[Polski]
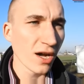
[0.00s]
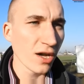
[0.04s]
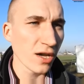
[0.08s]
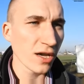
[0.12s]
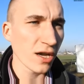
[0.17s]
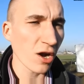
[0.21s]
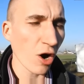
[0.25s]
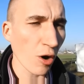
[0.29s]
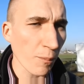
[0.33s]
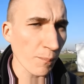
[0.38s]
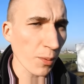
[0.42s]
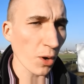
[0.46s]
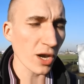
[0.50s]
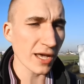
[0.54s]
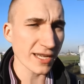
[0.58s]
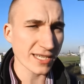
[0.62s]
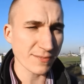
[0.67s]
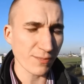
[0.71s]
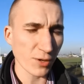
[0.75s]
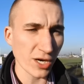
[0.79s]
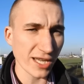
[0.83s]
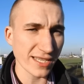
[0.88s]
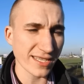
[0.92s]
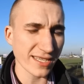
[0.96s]
y, Opole
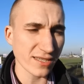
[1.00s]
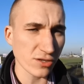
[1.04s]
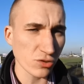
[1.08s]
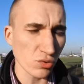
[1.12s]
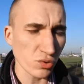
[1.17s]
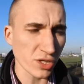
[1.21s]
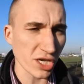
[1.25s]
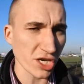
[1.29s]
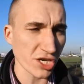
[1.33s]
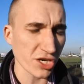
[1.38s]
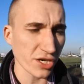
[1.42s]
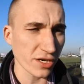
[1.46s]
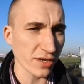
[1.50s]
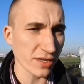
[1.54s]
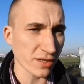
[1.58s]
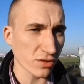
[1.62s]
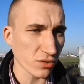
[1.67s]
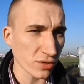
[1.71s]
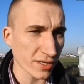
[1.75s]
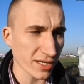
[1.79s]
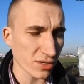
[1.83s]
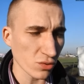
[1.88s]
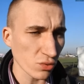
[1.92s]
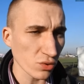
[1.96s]
z ponad
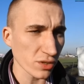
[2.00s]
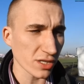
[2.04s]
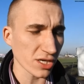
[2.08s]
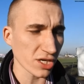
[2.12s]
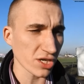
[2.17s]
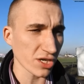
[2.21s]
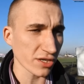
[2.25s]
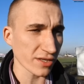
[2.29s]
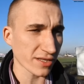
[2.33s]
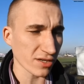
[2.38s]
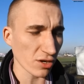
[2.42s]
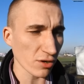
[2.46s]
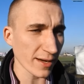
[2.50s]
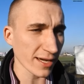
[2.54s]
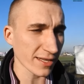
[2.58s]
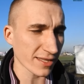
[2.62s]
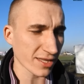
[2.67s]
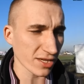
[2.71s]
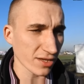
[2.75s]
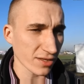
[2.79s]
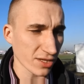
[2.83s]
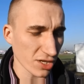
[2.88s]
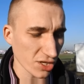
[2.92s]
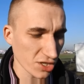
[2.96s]
100
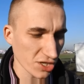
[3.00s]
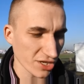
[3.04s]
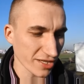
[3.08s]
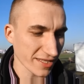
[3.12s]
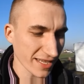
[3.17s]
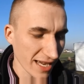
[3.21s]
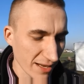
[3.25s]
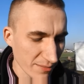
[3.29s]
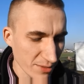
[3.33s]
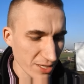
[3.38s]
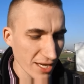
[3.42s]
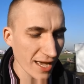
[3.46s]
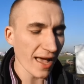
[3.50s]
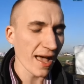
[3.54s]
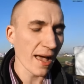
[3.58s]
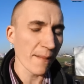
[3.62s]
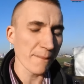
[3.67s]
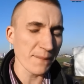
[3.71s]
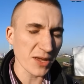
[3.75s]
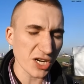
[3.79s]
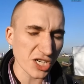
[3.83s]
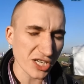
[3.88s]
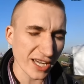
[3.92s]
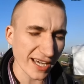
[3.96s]
y, tysięcami
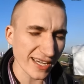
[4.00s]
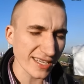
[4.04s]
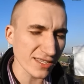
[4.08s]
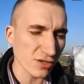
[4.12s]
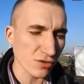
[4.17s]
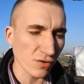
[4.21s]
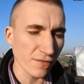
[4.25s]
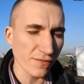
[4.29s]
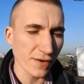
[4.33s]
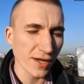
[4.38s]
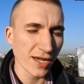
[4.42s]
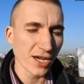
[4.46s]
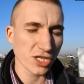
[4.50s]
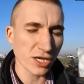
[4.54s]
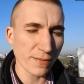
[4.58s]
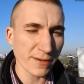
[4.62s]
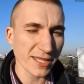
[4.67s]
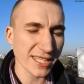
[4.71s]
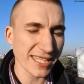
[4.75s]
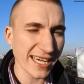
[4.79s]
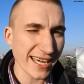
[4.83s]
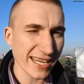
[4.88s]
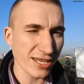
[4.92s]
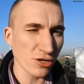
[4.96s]
mieszkańców,
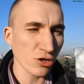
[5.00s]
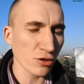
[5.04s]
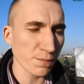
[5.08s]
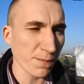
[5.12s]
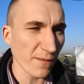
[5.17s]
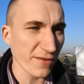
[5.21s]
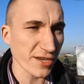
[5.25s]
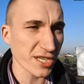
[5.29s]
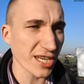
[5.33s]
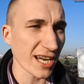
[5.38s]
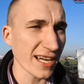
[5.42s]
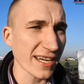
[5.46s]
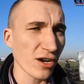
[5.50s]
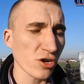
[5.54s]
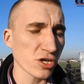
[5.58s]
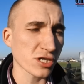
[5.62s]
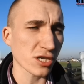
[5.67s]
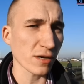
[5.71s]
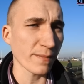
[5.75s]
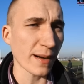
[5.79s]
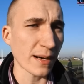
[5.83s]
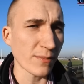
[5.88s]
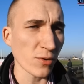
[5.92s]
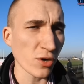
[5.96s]
żeby tak nieodpowiedzialna
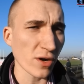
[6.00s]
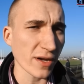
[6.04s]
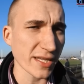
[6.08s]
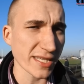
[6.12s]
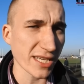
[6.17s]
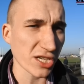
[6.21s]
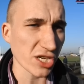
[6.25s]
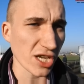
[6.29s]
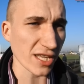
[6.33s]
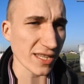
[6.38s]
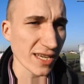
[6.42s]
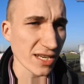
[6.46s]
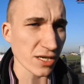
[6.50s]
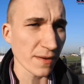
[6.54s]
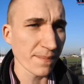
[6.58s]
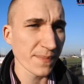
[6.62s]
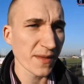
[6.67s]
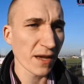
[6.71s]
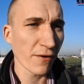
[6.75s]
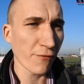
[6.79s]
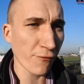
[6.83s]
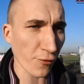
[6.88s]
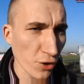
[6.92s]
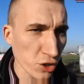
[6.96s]
osoba mogła zasiadać
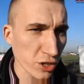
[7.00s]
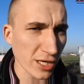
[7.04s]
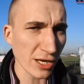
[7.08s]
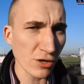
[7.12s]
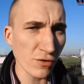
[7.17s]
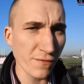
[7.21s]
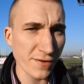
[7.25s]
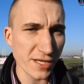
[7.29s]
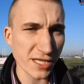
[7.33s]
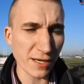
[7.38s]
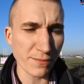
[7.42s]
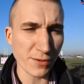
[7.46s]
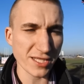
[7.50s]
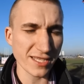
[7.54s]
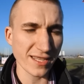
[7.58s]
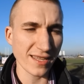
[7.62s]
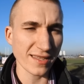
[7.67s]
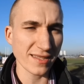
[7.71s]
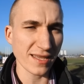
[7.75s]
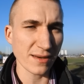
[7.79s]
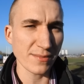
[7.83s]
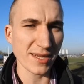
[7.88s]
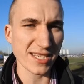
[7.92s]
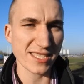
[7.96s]
w fotelu
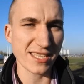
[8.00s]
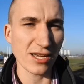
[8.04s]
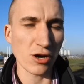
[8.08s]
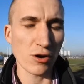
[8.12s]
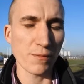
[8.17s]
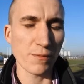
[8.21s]
wiceprezydenta miasta